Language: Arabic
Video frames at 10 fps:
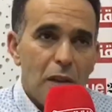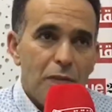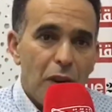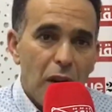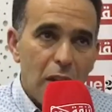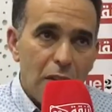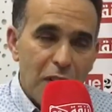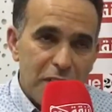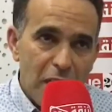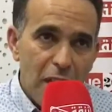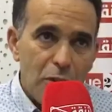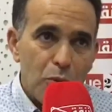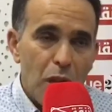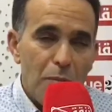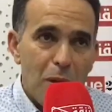فالفساد
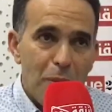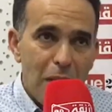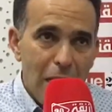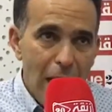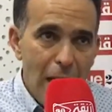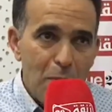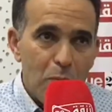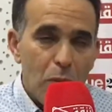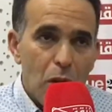ونهب المال العام